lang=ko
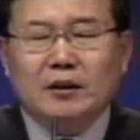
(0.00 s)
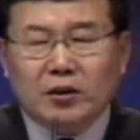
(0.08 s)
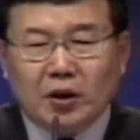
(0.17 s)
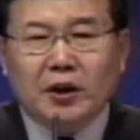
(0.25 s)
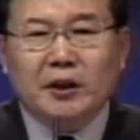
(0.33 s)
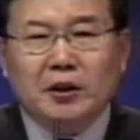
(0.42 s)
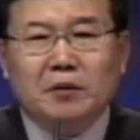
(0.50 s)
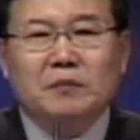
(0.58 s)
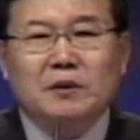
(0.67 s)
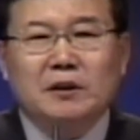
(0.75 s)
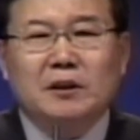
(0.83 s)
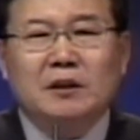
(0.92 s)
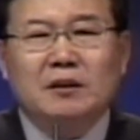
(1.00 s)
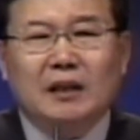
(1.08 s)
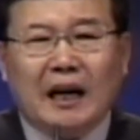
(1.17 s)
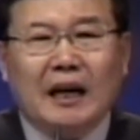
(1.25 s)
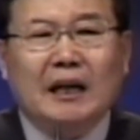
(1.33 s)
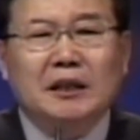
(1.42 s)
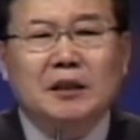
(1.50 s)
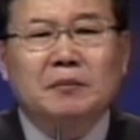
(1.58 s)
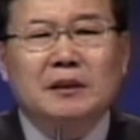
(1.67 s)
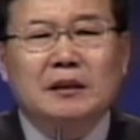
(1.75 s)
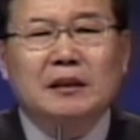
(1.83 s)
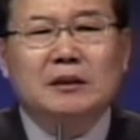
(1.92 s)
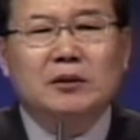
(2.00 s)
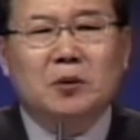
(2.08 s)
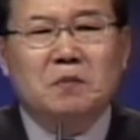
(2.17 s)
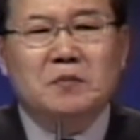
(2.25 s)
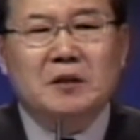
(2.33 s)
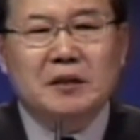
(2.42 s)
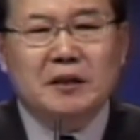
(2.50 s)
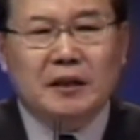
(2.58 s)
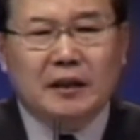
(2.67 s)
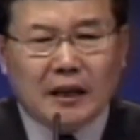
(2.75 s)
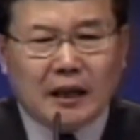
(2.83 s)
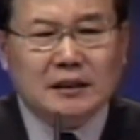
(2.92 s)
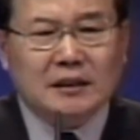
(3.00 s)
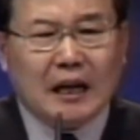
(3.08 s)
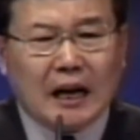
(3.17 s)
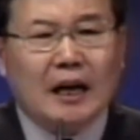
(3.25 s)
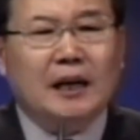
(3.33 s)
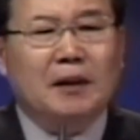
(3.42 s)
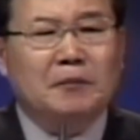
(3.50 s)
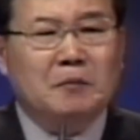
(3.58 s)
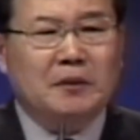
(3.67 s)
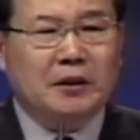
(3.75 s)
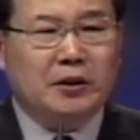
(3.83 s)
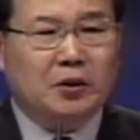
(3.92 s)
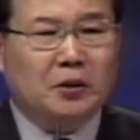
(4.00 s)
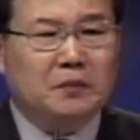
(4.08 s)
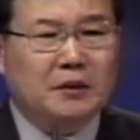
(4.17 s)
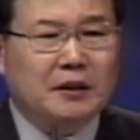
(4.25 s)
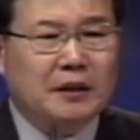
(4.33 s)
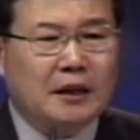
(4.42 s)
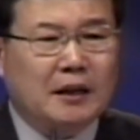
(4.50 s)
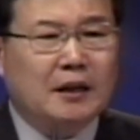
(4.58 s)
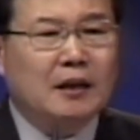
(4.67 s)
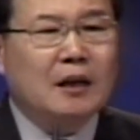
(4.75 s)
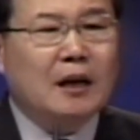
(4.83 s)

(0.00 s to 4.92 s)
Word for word: 너희 놈들이 나를 믿는 놈들이냐, 사람을 믿는 놈들이냐,